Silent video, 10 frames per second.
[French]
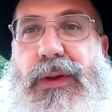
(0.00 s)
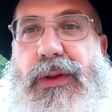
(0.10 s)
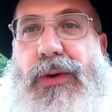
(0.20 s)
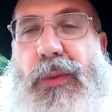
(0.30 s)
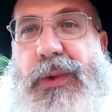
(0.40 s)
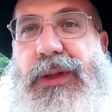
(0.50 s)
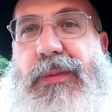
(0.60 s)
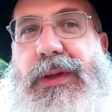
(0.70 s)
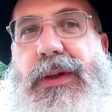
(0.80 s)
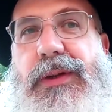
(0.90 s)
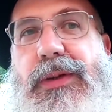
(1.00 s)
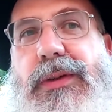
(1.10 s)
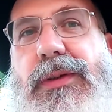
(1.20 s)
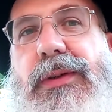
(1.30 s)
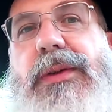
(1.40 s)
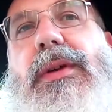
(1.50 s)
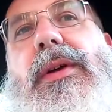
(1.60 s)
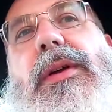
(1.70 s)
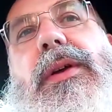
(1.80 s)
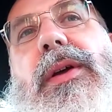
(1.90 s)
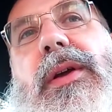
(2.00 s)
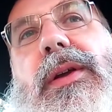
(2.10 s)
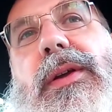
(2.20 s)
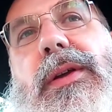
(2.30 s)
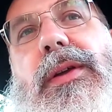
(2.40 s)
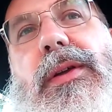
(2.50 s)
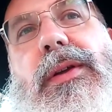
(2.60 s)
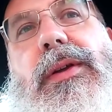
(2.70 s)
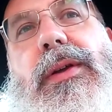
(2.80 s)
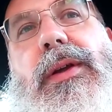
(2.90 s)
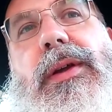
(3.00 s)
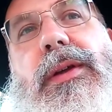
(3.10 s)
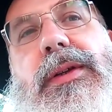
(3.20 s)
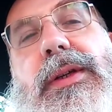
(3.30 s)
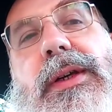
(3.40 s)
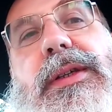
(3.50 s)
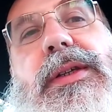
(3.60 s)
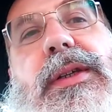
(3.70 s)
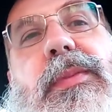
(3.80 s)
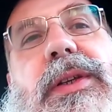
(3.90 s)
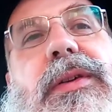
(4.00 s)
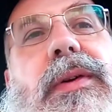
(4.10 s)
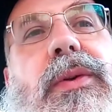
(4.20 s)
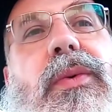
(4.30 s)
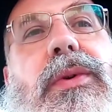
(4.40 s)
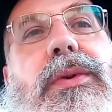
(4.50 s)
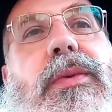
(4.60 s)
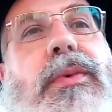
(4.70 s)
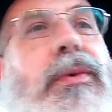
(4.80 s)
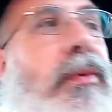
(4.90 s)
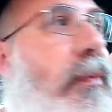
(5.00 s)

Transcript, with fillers: au bet Amikdash. Et, qu'est-ce qui s'est passé avec le roi Shlomo